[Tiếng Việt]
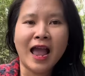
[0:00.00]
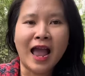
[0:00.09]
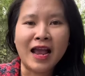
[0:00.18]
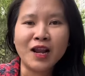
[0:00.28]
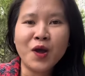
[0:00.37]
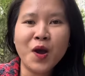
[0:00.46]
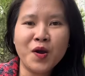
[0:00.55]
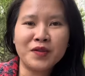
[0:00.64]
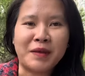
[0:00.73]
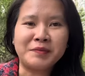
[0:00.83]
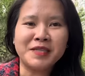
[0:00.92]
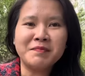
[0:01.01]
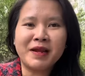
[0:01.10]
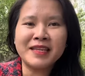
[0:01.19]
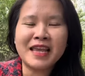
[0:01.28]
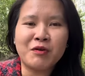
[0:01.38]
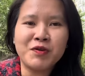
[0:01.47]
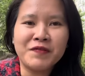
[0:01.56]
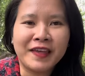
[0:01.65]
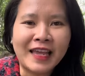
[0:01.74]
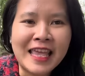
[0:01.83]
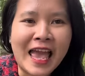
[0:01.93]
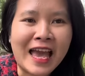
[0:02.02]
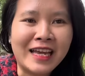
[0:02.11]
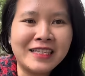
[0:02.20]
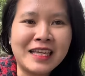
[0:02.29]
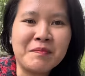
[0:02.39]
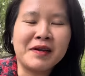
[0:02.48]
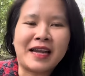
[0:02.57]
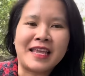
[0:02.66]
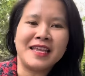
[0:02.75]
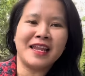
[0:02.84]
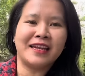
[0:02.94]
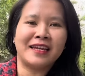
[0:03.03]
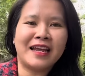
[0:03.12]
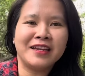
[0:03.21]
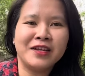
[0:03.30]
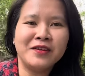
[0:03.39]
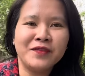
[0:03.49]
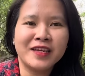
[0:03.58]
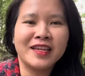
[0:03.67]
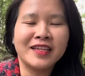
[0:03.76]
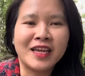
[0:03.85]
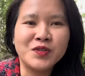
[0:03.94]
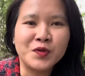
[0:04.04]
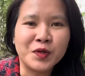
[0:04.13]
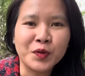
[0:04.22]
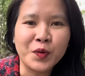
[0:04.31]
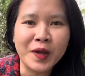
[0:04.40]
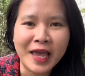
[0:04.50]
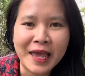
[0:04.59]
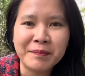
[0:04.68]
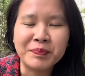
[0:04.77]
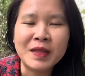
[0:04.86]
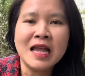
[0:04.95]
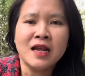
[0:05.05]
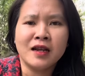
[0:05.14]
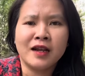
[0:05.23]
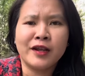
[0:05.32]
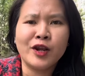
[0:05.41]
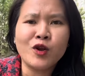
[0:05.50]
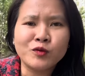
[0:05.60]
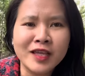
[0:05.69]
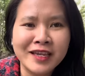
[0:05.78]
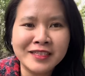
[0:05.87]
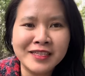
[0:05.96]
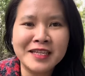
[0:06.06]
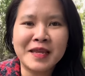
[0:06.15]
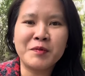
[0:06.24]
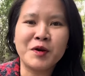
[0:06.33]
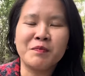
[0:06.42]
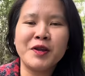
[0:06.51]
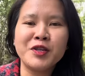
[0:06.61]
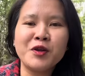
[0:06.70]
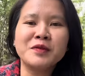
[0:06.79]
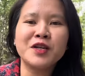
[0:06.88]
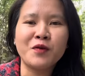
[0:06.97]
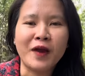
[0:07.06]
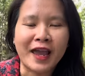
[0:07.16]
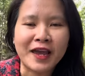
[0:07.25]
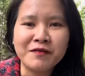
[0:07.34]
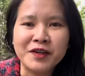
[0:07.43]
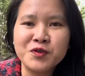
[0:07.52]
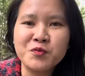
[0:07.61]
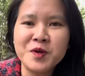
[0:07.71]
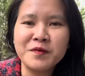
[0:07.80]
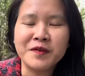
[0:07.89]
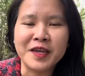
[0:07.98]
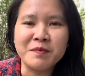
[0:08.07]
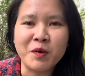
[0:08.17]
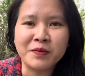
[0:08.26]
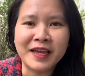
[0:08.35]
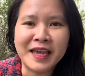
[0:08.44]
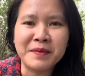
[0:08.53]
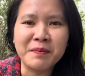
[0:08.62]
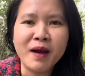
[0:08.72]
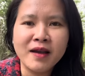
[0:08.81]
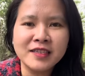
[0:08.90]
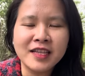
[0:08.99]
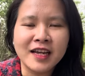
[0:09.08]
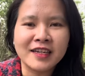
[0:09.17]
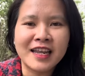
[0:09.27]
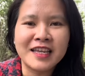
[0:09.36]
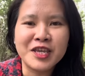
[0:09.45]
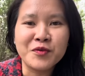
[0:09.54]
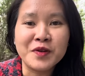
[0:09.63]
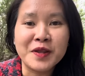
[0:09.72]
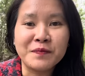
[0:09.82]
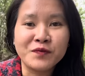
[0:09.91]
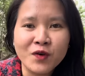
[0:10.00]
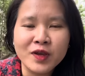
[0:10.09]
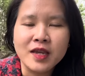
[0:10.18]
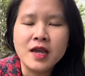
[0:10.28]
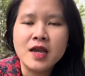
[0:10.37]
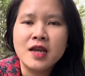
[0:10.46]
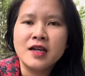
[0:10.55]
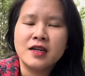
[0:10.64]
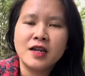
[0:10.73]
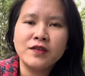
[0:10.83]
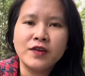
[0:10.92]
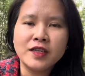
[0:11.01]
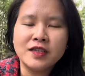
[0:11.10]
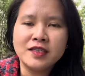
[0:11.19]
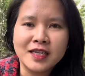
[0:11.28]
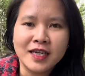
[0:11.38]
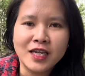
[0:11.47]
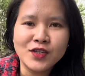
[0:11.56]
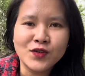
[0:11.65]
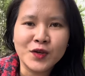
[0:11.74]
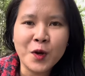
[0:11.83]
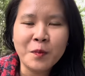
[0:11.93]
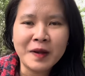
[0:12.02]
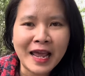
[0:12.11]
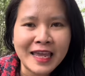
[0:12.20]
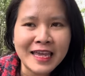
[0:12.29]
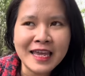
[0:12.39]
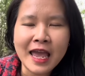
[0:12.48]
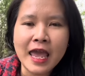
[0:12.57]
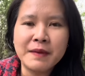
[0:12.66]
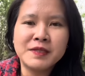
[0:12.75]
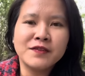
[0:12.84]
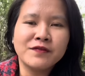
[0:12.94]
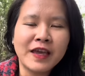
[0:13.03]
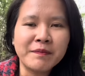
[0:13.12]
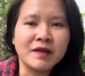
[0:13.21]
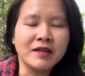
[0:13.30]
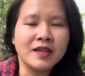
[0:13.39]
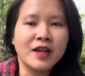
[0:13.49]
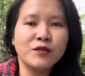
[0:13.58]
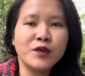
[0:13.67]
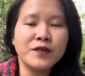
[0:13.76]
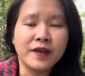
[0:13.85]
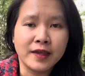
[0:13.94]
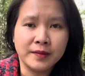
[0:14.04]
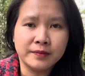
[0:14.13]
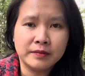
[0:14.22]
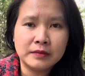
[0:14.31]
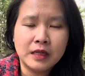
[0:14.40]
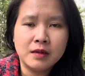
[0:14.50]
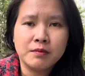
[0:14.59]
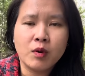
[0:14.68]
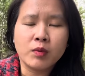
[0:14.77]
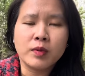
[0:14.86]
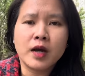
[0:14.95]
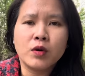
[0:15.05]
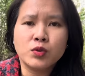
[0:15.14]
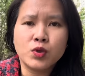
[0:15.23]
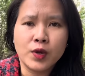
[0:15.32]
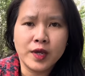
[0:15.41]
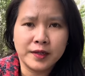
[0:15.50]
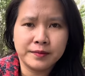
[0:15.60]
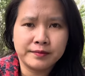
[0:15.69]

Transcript: Hello, Dạ xin mến chào quý vị khán giả Chào mừng đại gia đình đã đến với kênh kể chuyện của em Lời nói đầu tiên xin chăm được mến chúc sức khỏe Và chúc quý vị một ngày mới thật là nhiều niềm vui Đến với chương trình kể chuyện hôm nay Em xin phép gửi đến quý vị Một câu chuyện